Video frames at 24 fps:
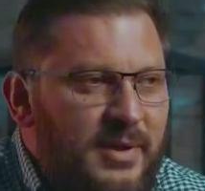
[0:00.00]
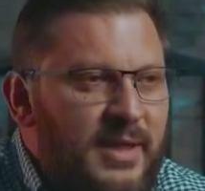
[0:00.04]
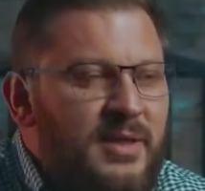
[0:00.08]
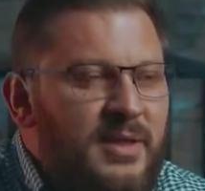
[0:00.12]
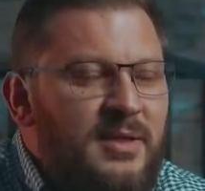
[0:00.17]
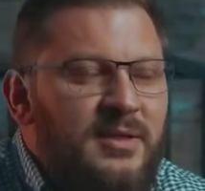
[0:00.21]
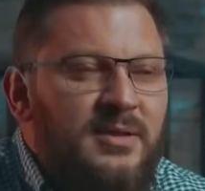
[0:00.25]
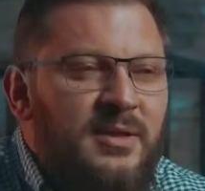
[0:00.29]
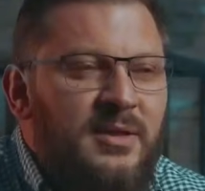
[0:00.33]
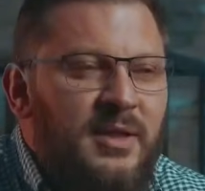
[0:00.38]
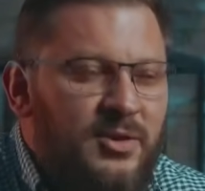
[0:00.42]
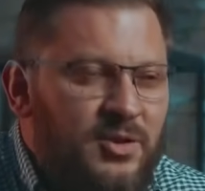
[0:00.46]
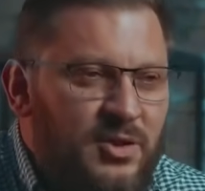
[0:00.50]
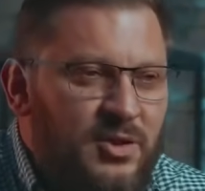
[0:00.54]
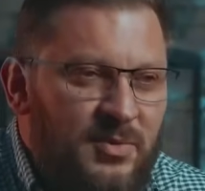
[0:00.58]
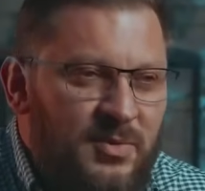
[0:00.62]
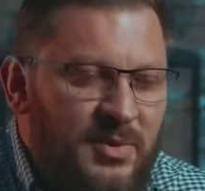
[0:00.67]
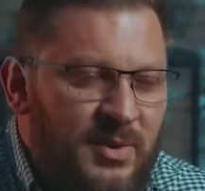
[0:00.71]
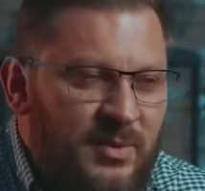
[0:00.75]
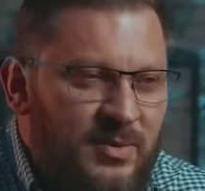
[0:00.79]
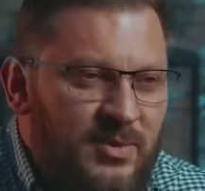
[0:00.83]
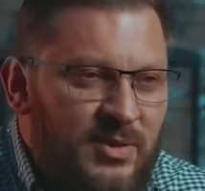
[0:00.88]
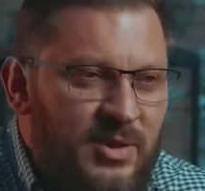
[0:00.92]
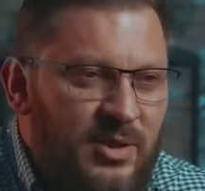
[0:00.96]
Я не знаю,
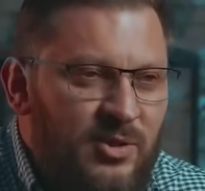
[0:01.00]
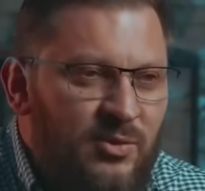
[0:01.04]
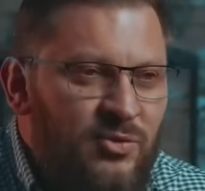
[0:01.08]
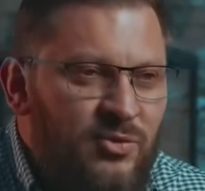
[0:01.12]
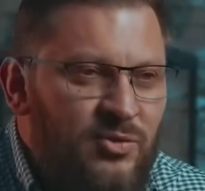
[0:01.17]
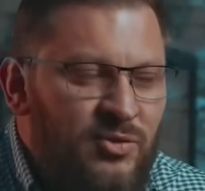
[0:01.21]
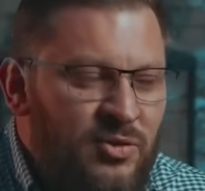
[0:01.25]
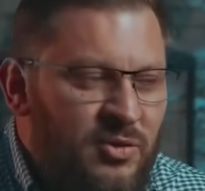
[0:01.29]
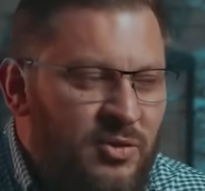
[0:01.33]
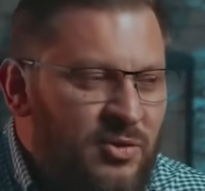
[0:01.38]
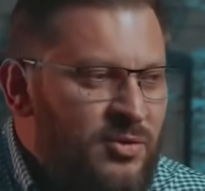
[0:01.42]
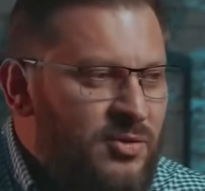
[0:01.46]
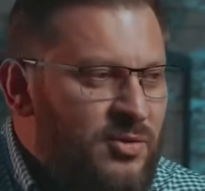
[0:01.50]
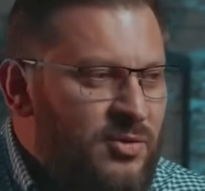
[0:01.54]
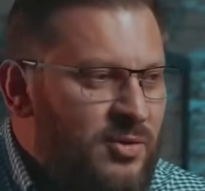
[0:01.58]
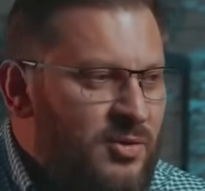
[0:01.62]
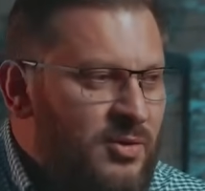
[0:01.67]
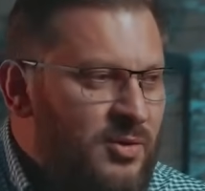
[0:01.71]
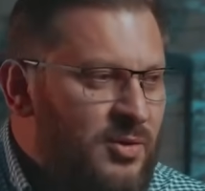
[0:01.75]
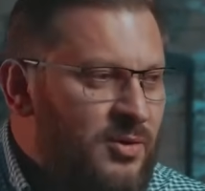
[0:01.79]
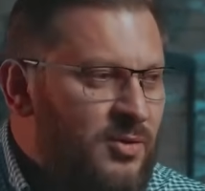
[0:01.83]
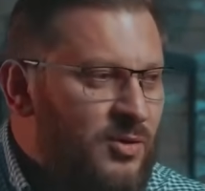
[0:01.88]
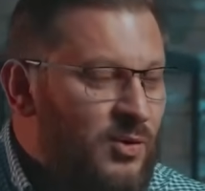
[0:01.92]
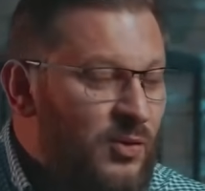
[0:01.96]
чем там закончилось у
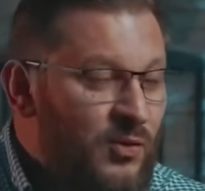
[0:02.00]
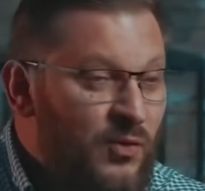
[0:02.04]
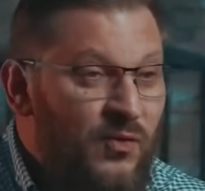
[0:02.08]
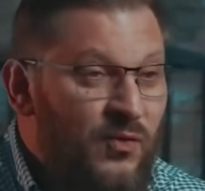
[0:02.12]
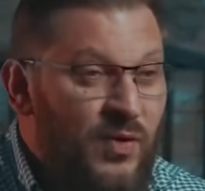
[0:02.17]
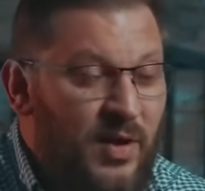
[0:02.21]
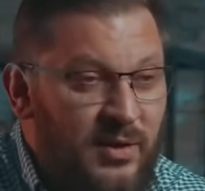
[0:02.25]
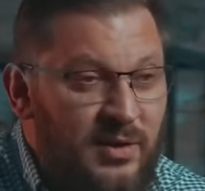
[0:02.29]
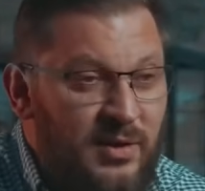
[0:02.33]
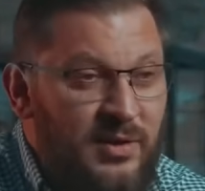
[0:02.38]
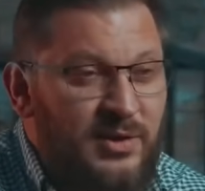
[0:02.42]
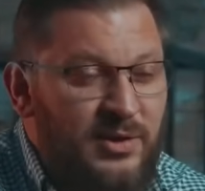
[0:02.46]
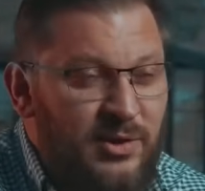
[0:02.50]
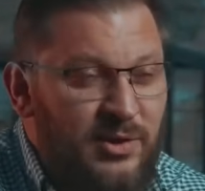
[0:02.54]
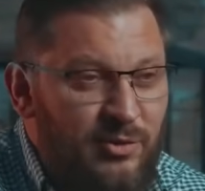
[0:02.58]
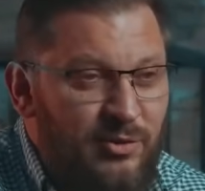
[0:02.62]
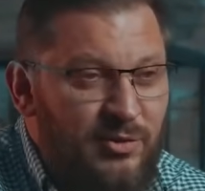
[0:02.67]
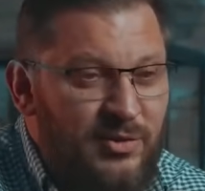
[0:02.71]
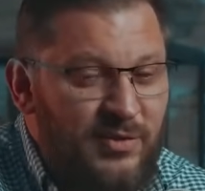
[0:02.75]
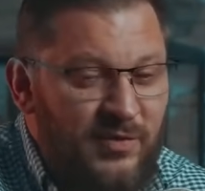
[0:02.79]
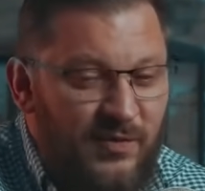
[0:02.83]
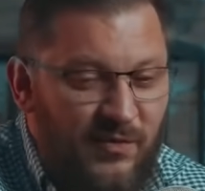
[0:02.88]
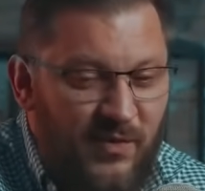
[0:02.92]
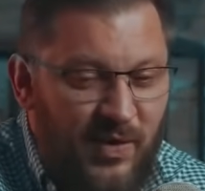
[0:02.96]
них, но факт
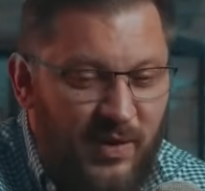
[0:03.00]
остается